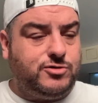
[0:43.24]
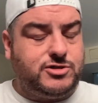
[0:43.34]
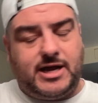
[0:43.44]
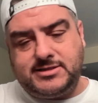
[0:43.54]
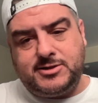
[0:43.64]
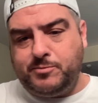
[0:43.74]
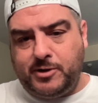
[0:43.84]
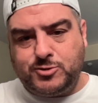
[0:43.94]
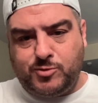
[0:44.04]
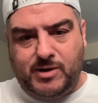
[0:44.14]
Os caras que são
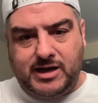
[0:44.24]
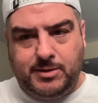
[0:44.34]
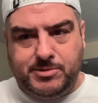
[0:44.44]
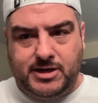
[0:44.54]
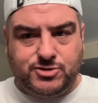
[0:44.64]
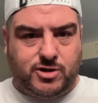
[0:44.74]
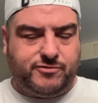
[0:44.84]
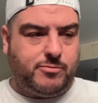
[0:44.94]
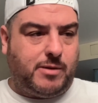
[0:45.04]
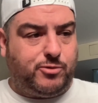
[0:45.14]
pegos por uma câmera, eles
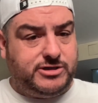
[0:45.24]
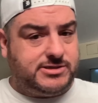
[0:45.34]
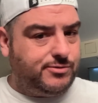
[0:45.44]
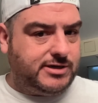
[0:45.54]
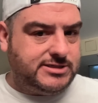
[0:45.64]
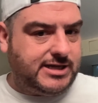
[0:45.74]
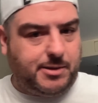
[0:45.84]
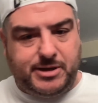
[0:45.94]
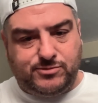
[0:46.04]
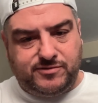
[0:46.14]
sofrem uma punição, um
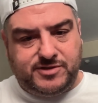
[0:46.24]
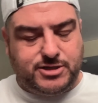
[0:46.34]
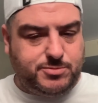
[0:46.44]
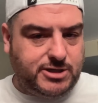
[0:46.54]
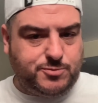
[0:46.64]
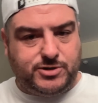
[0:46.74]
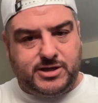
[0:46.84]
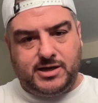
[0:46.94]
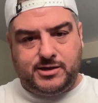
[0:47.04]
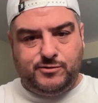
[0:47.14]
cancelamento, evidentemente,
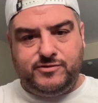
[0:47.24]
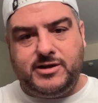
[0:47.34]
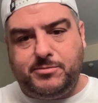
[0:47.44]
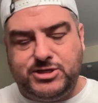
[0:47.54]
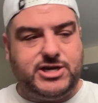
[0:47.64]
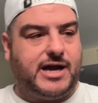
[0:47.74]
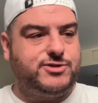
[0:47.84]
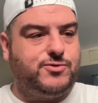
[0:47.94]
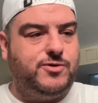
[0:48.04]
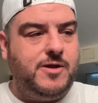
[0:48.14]
porque aquilo vira
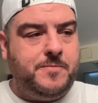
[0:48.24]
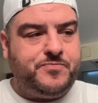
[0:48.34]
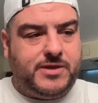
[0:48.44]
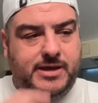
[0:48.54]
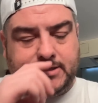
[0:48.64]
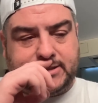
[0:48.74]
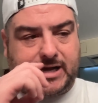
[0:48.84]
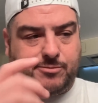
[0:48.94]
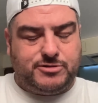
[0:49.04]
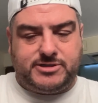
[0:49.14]
midiático e eles
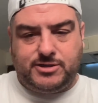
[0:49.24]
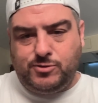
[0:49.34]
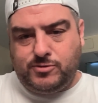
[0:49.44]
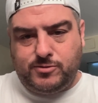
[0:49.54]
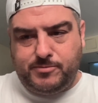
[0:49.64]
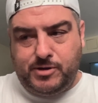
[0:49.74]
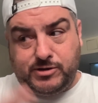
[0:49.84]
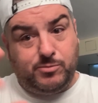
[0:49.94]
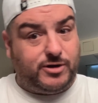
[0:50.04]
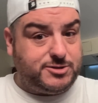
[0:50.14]
acabam sendo meio
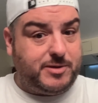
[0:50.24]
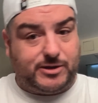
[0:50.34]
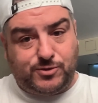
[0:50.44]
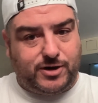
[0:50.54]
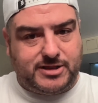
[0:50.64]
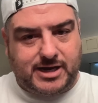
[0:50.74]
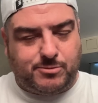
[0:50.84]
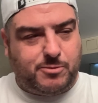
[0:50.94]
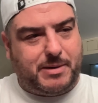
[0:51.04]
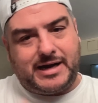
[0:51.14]
que bode expiatório, né?
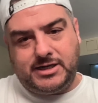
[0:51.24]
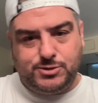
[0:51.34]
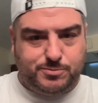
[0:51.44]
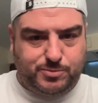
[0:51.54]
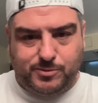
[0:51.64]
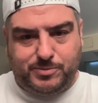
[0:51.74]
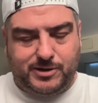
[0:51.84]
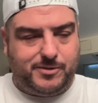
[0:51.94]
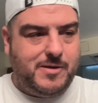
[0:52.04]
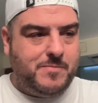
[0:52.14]
Acabam pagando por,
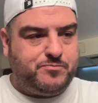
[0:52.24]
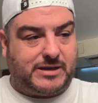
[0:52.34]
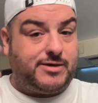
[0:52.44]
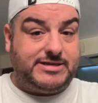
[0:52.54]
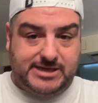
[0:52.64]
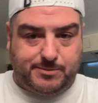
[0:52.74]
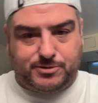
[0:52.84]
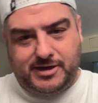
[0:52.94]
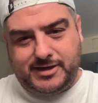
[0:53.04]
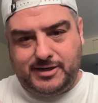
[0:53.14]
pelo... para dar o um
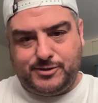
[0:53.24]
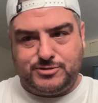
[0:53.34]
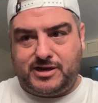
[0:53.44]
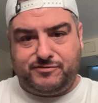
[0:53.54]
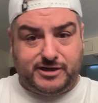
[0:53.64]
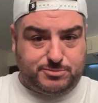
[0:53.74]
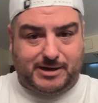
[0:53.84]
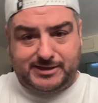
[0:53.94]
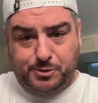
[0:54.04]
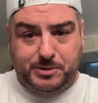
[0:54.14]
exemplo, né? Aquele que os traficantes
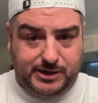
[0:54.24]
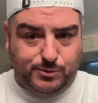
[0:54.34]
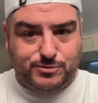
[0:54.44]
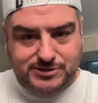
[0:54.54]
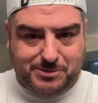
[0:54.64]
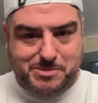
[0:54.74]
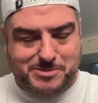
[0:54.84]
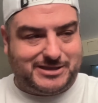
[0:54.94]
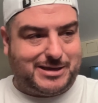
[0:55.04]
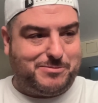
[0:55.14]
matam no pneu, sabe?
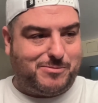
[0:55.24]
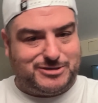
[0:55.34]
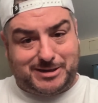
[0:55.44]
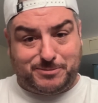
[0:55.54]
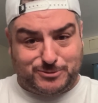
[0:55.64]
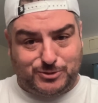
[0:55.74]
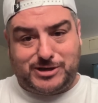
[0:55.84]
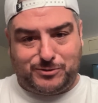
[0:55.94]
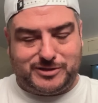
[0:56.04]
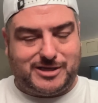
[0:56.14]
Para mostrar mostrar os outros
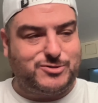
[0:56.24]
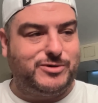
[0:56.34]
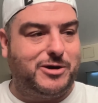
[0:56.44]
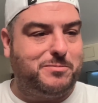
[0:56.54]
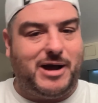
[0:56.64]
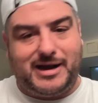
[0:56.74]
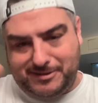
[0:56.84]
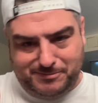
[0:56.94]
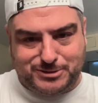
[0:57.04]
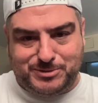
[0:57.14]
o que acontece com quem não
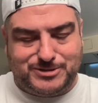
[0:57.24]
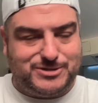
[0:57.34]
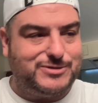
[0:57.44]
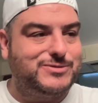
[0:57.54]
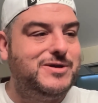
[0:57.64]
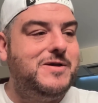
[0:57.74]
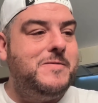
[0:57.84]
paga. Mais ou menos isso.